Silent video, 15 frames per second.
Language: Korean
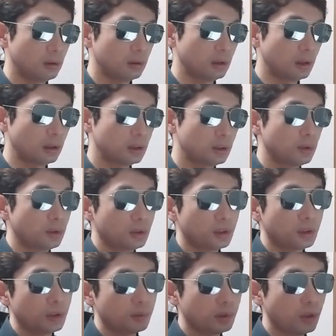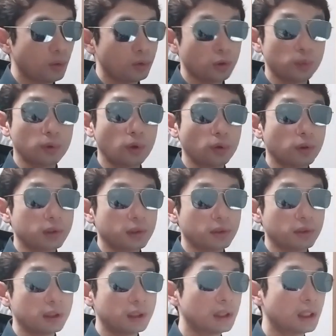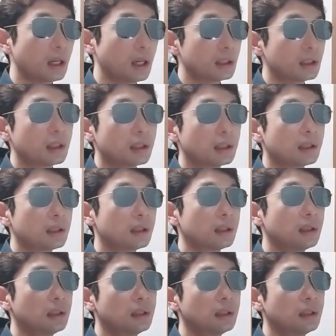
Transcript: 나 신천지 때문에 어려움 겪었어 이게 아니라